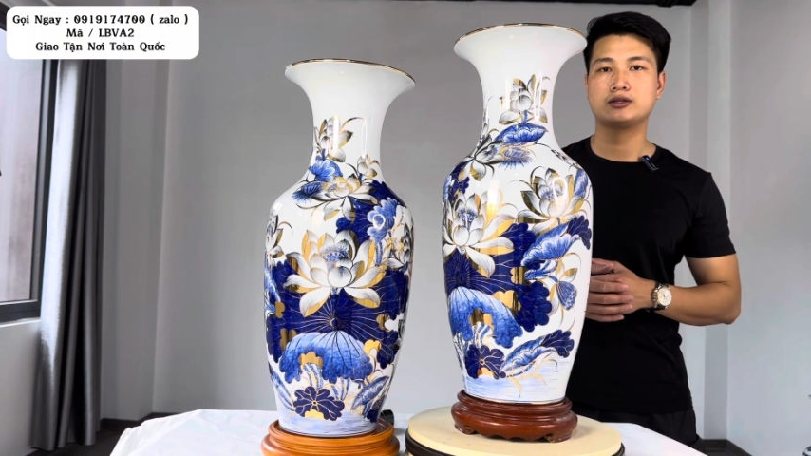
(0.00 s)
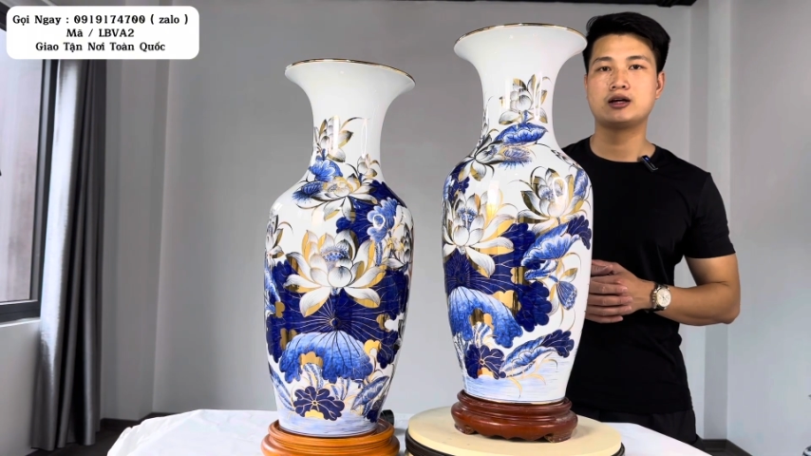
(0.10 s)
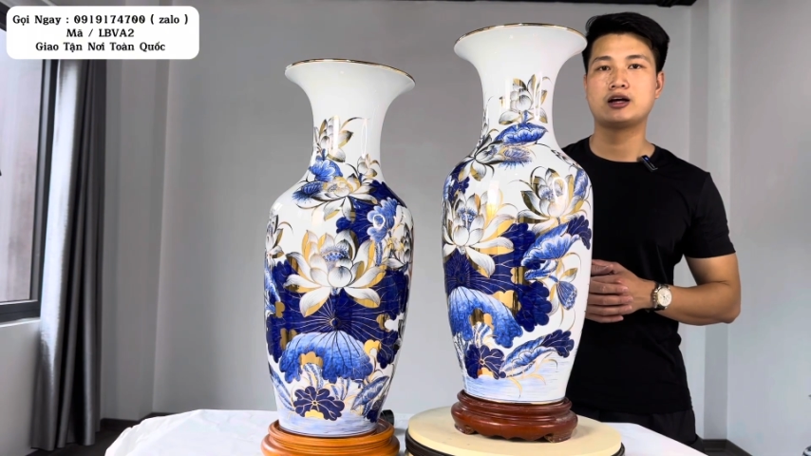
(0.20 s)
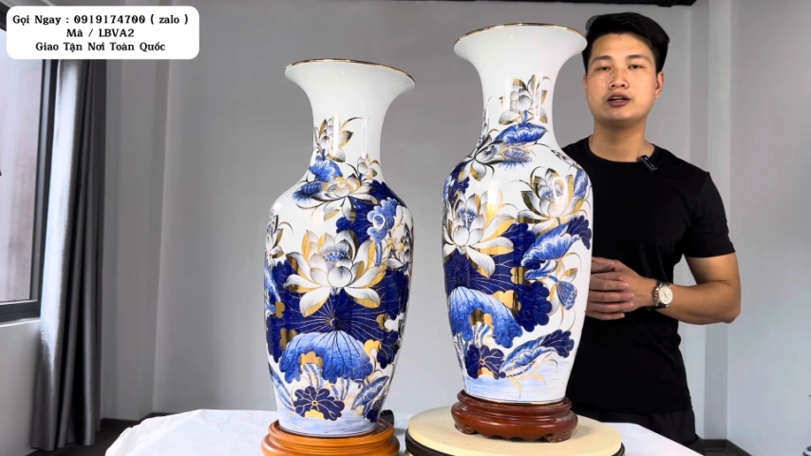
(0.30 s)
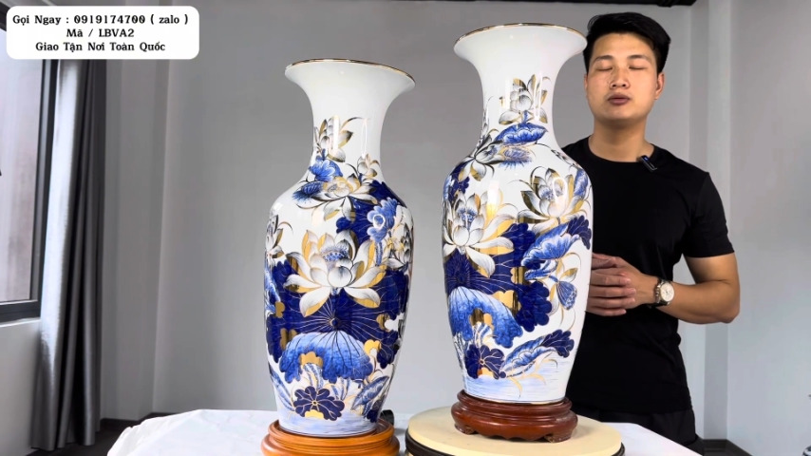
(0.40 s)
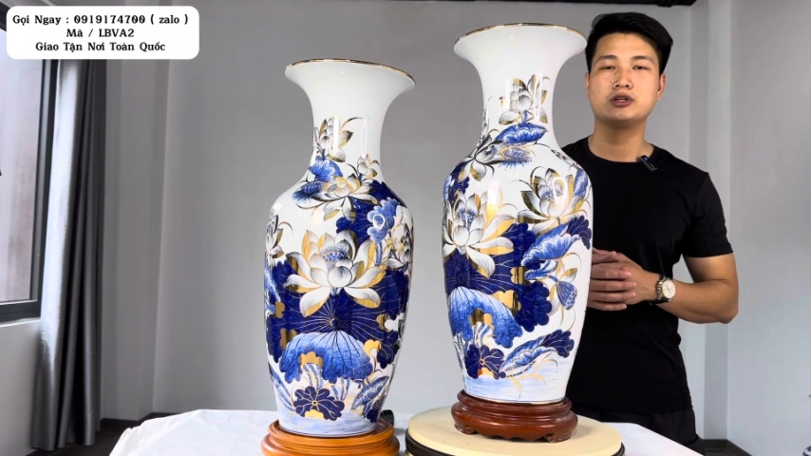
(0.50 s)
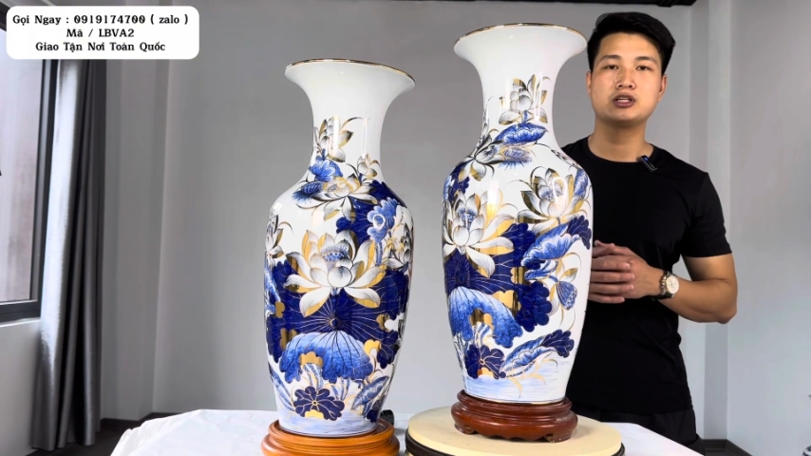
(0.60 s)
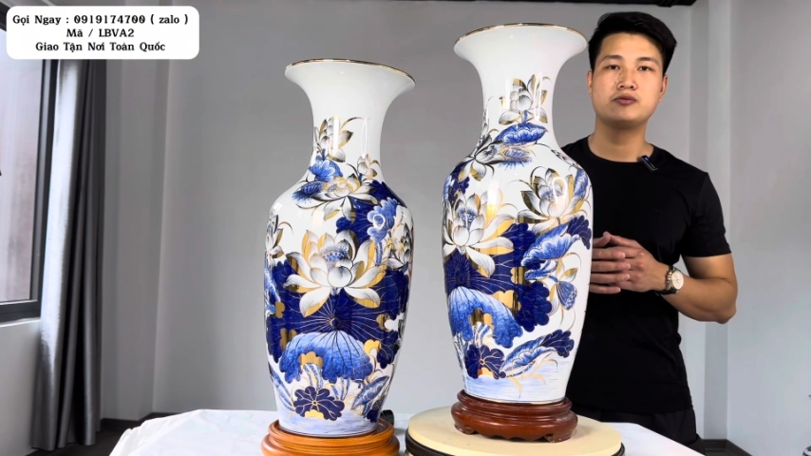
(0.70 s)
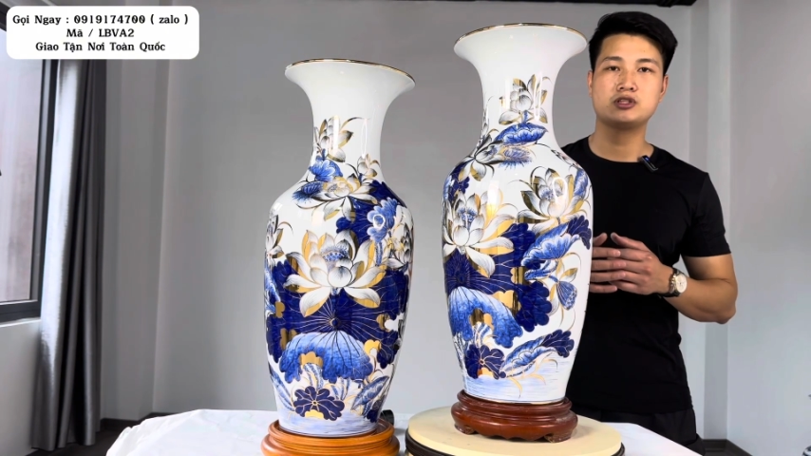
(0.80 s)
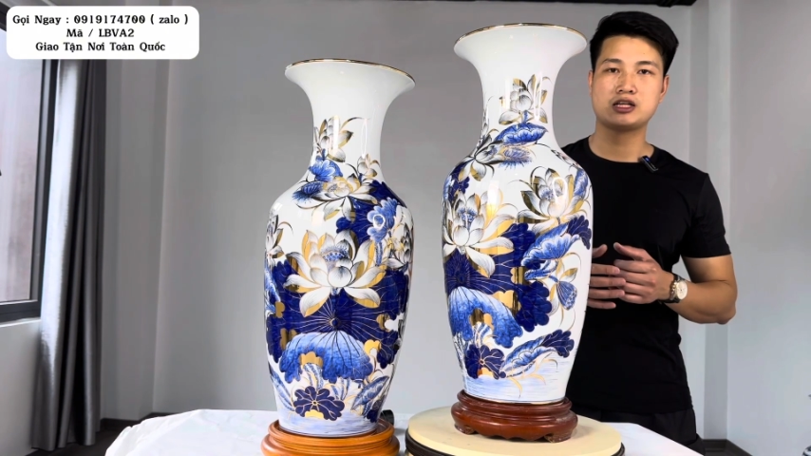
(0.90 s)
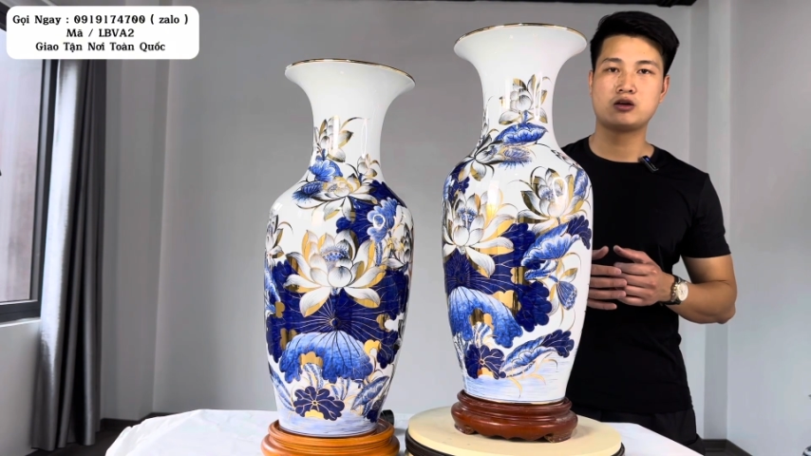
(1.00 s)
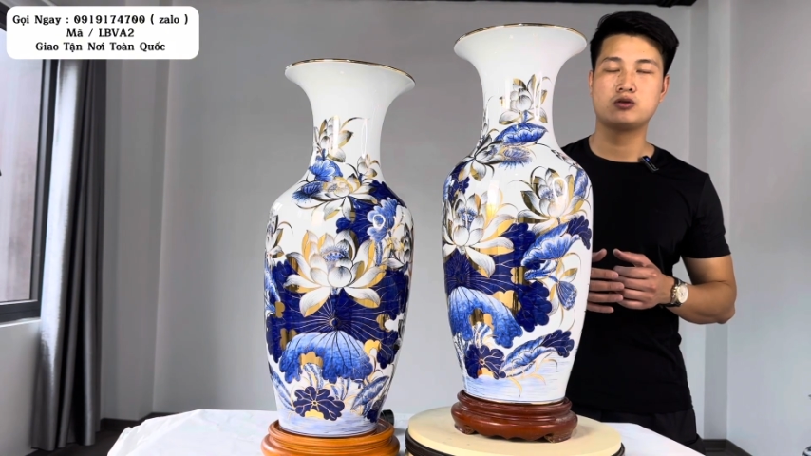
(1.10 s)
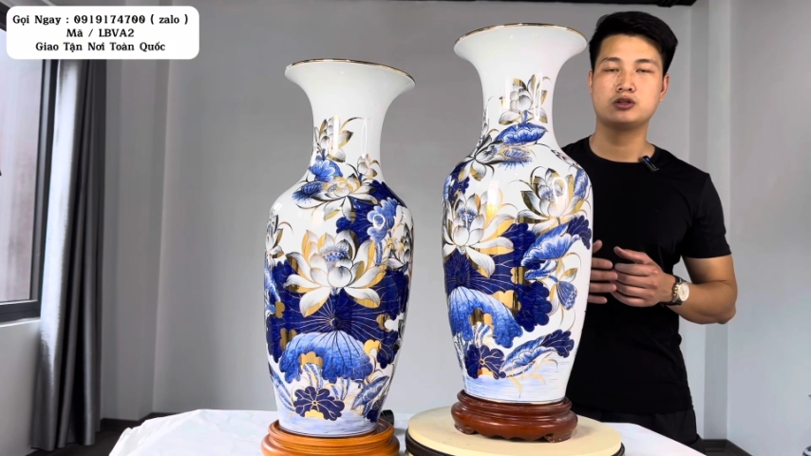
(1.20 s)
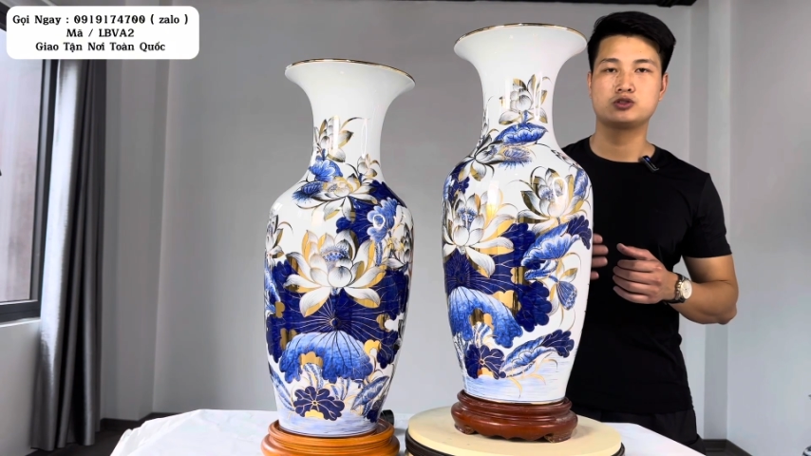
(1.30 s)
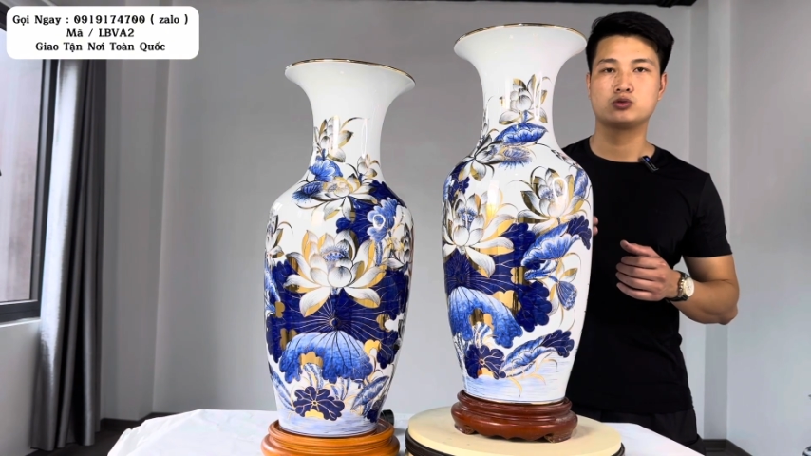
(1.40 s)
đang gắn ở bên trên
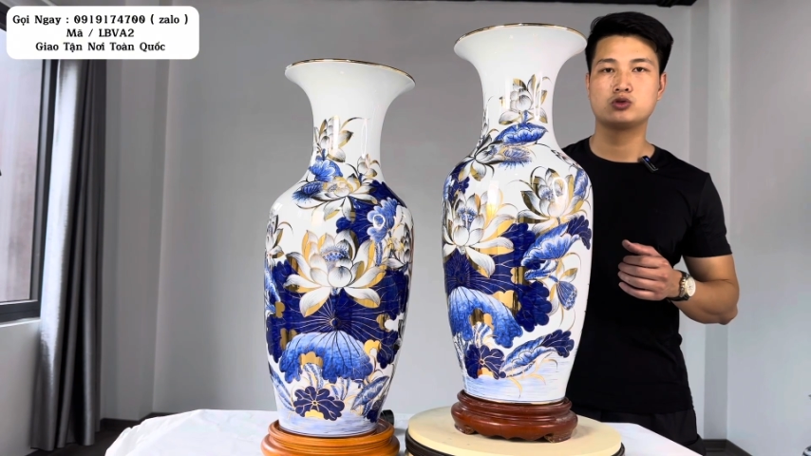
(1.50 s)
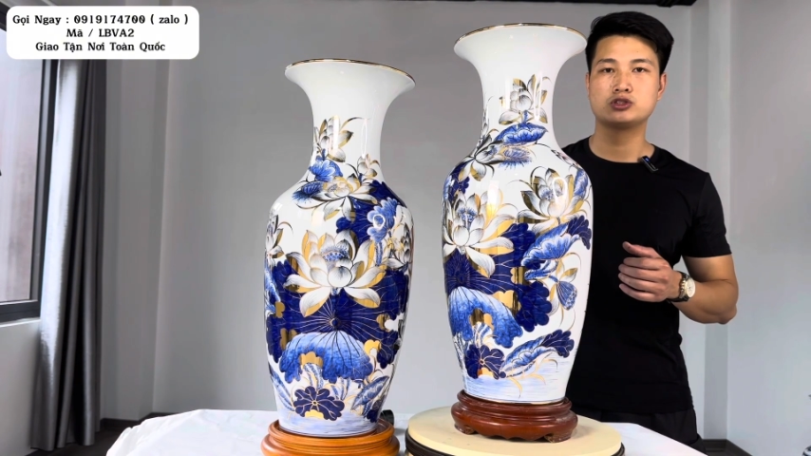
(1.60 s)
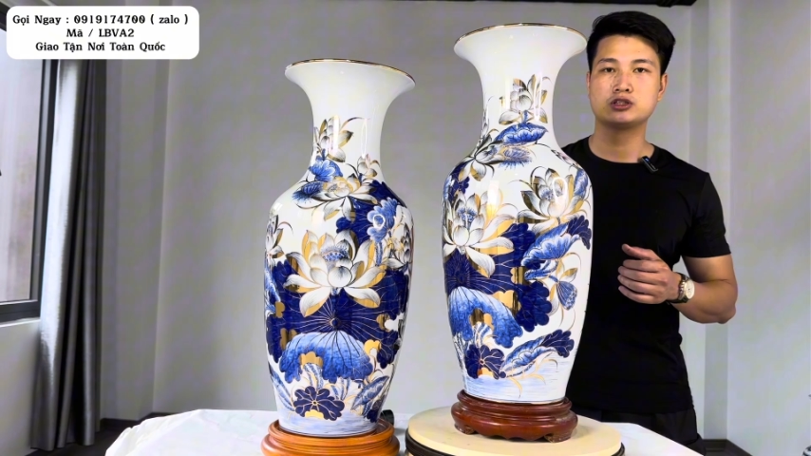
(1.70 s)
video chúng tôi